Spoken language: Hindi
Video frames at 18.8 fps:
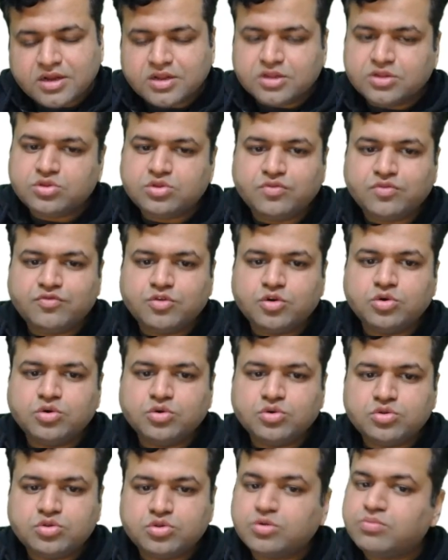तो वो
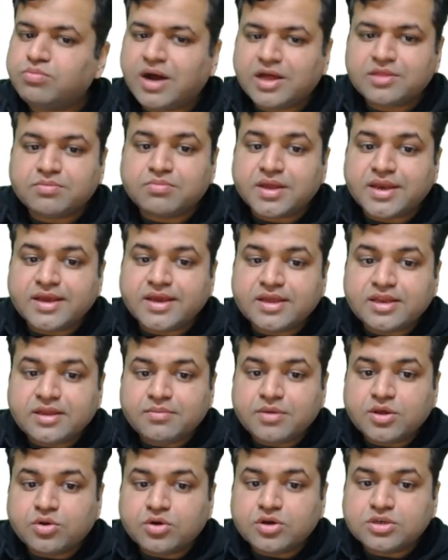तो बात बनेगी नहीं
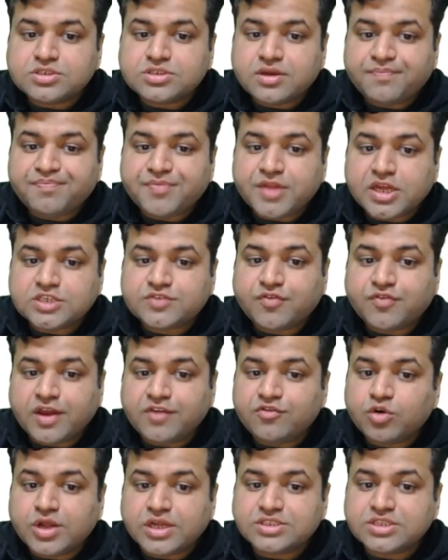बिकॉज इस फाइव
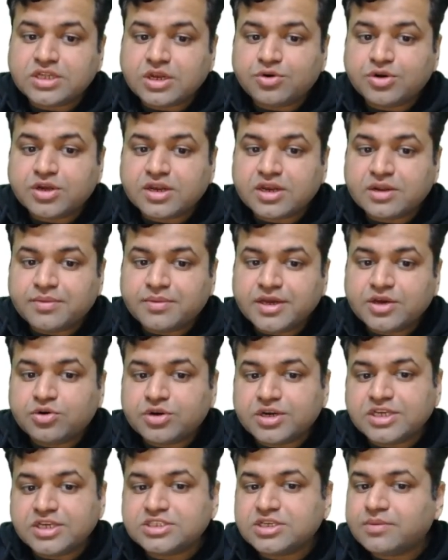को कैंसिल आउट करना पड़ेगा और
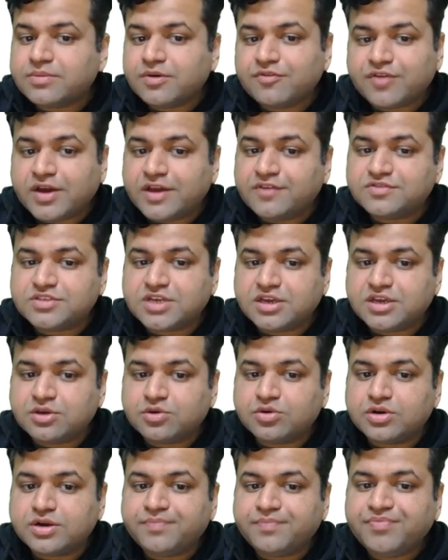नीचे हमें फाइव चाहिए
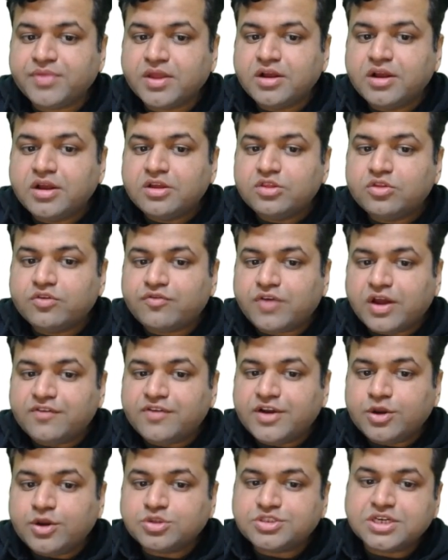होगा तो फाइव
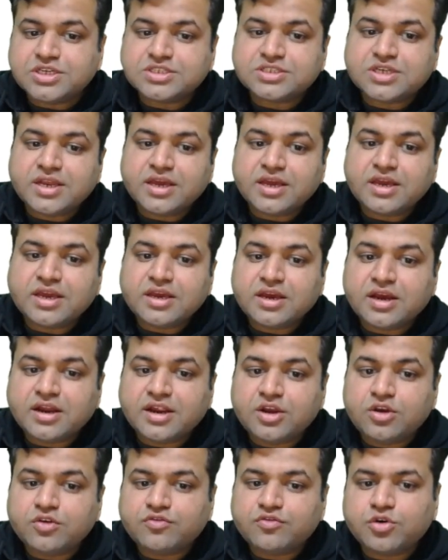इंटू सिक्स करेंगे या
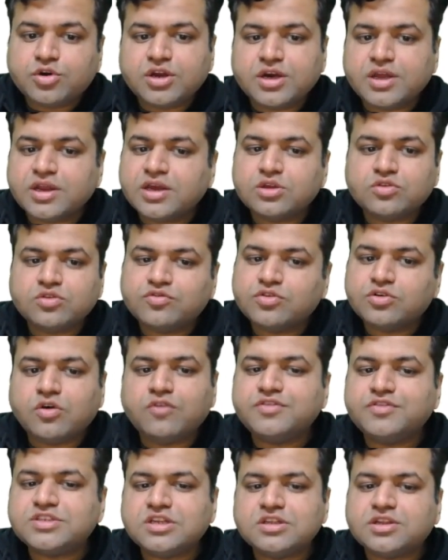इंटू फोर करेंगे तो वो
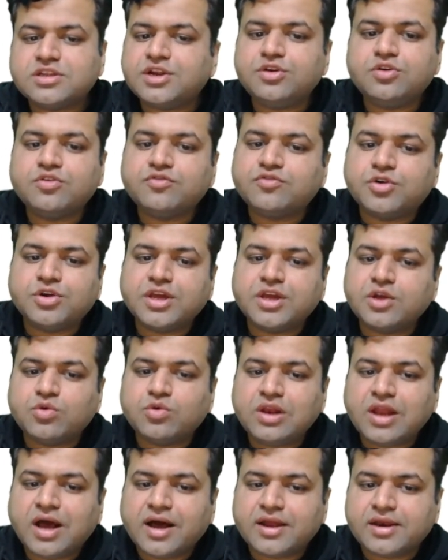ऑब्वियसली थ्री इंटू फोर के
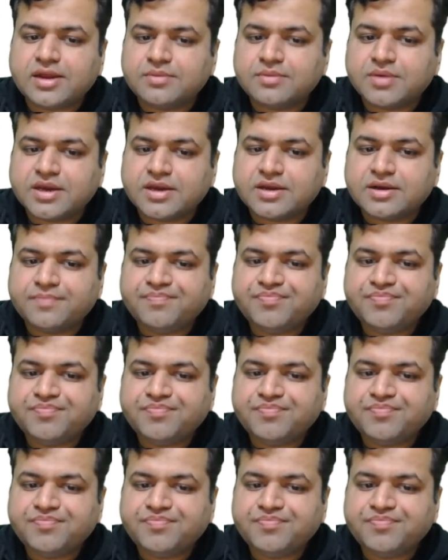इक्वल आ नहीं पाएगा